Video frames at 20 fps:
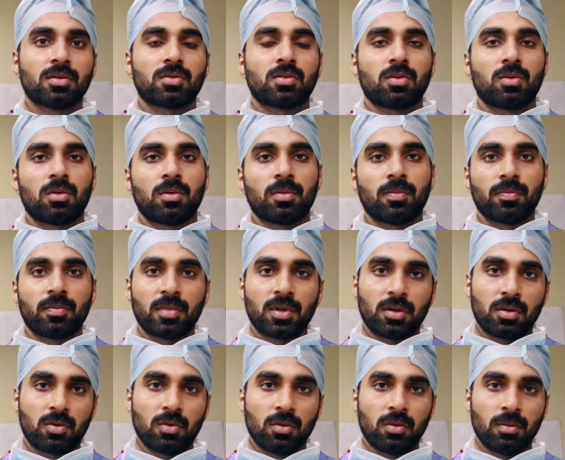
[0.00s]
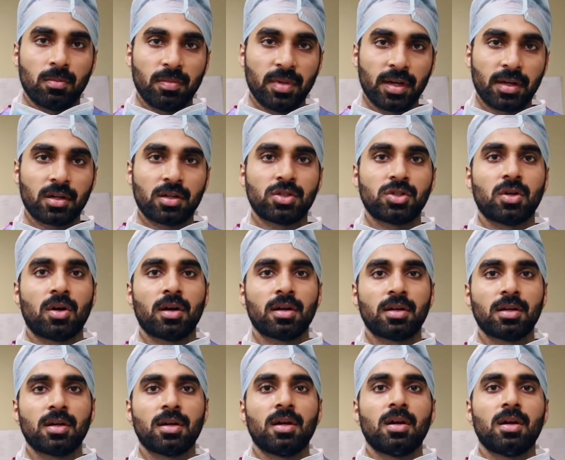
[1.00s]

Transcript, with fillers: ஸோ டு மேக் இட் ஷார்ட்